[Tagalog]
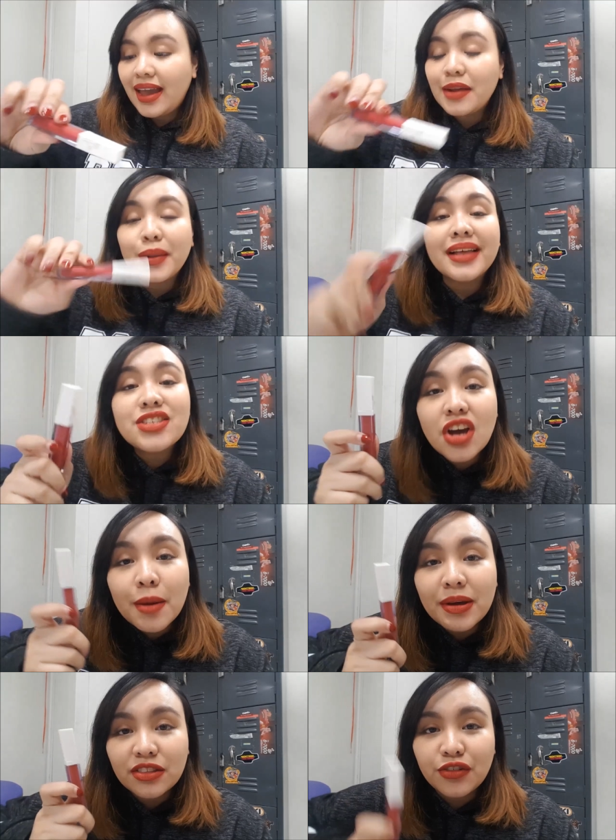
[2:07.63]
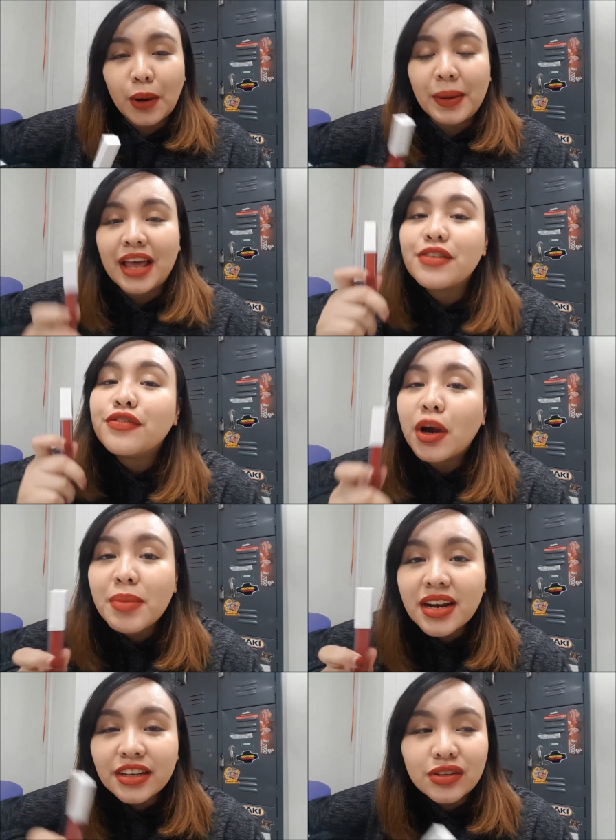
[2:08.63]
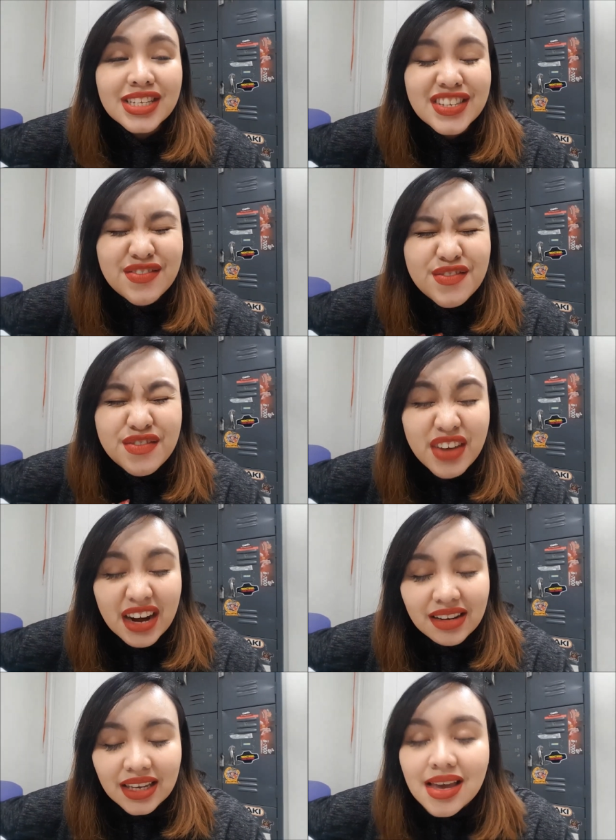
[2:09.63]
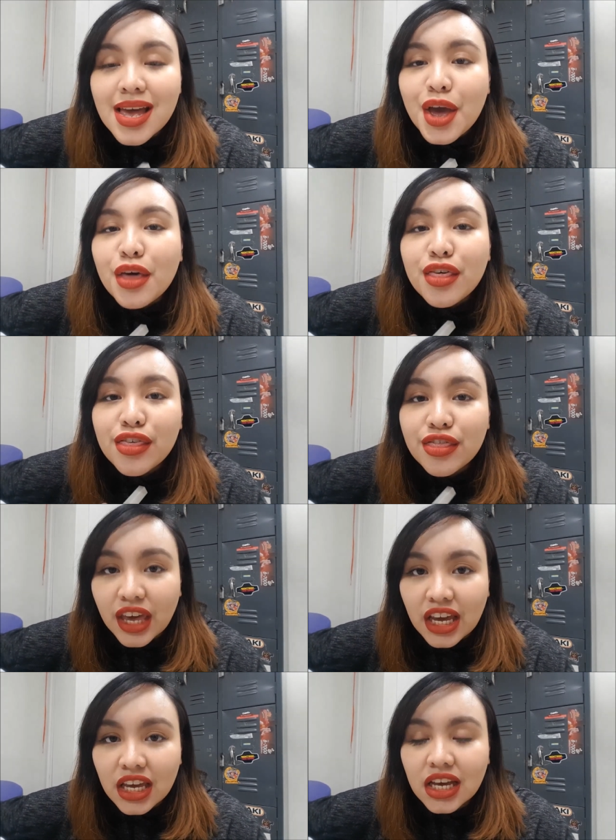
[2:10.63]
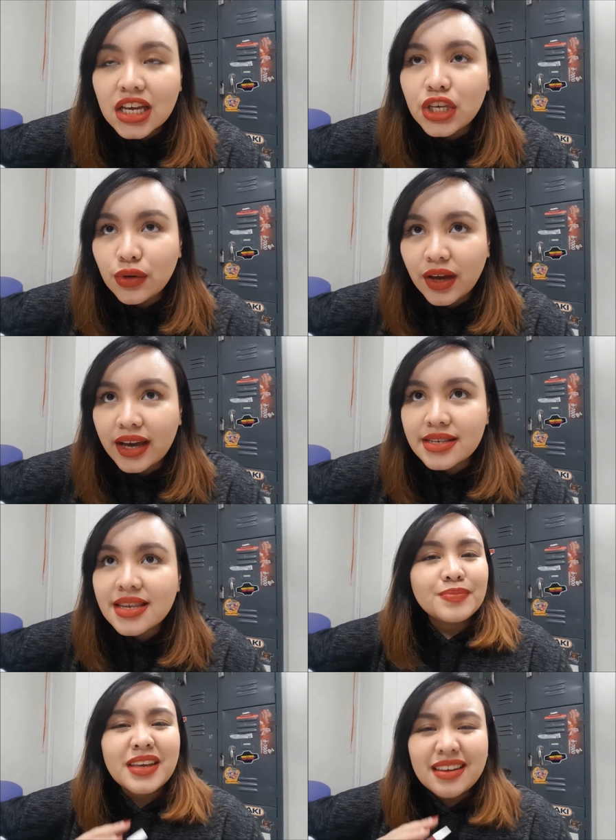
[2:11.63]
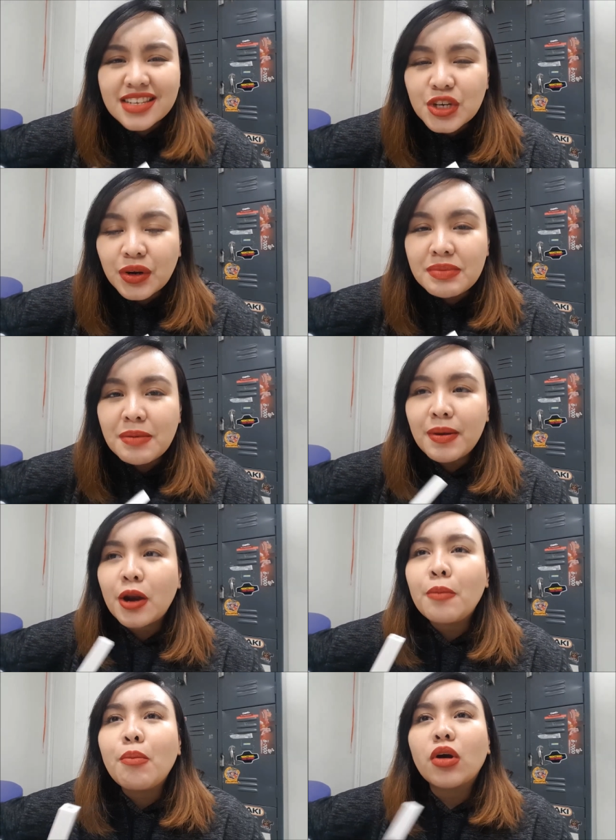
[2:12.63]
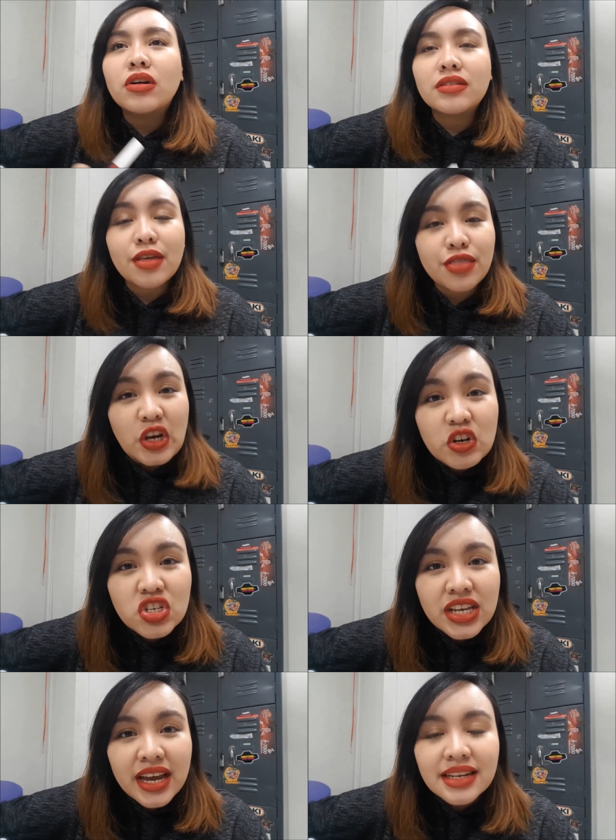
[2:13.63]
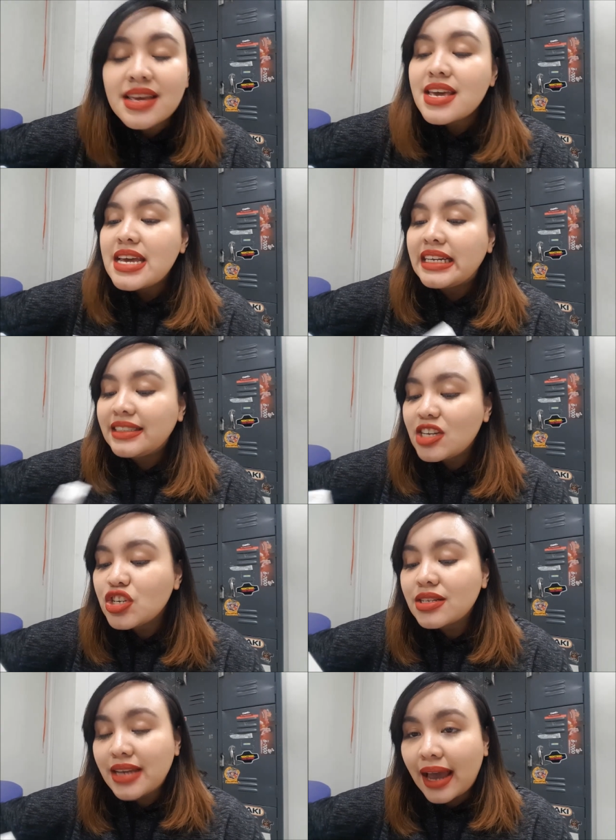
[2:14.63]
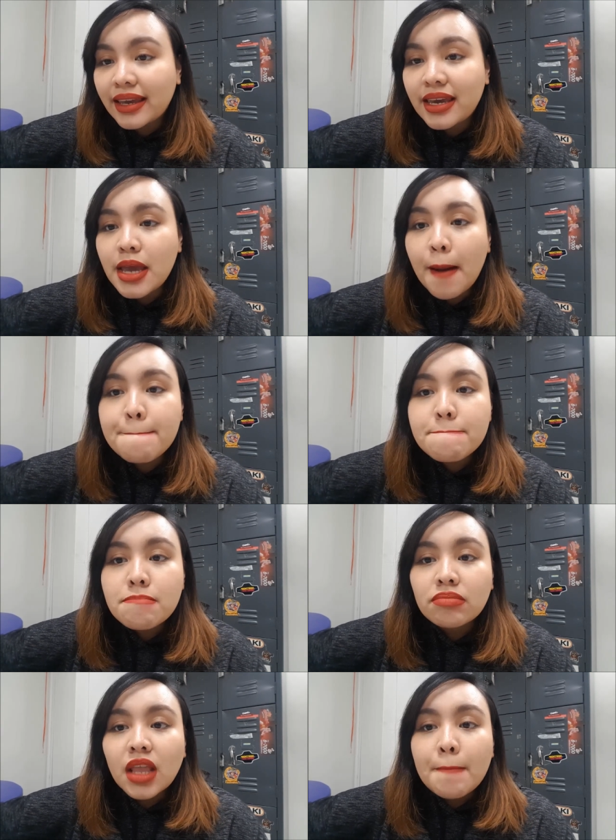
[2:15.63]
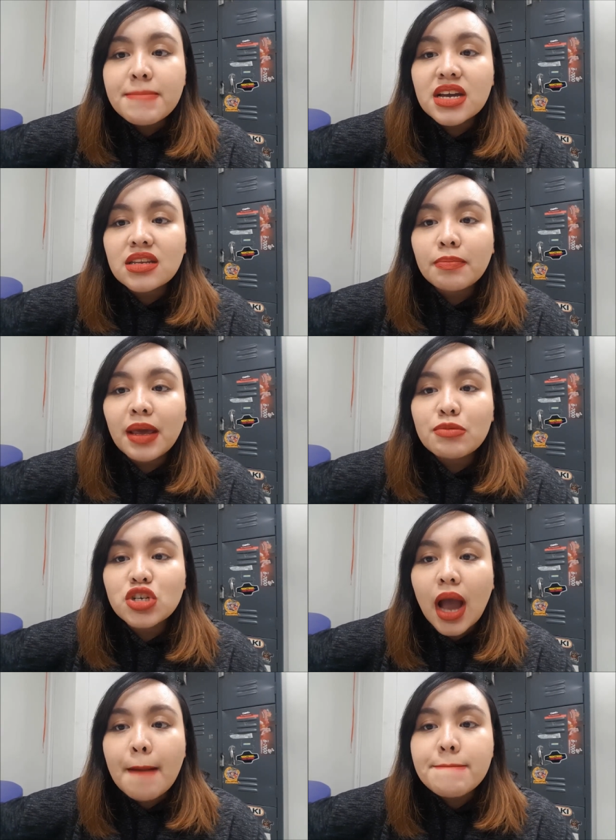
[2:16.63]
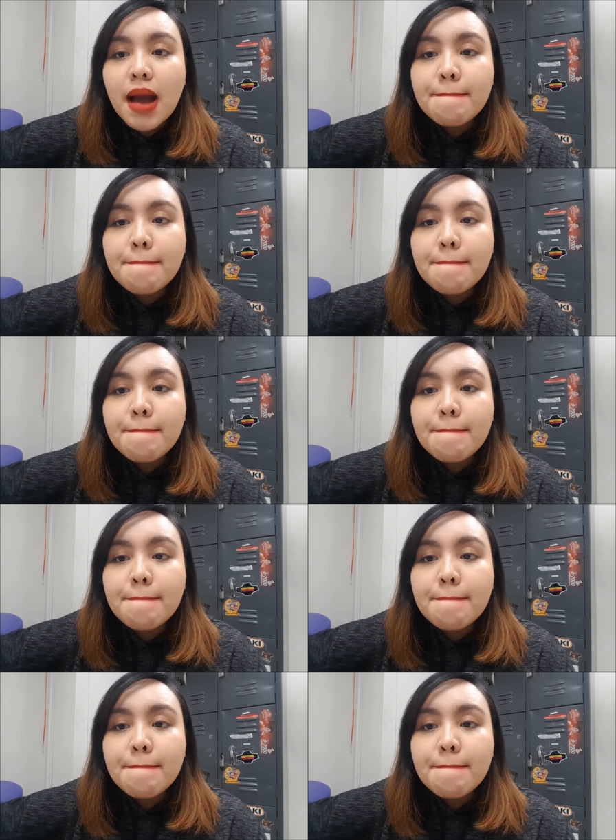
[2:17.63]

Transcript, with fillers: Anyway, let's talk about the formula. Yung formula nito is very thick, you guys. It is creamy pero more on the thicker side. Hindi siya tacky. Pag in-apply mo siya,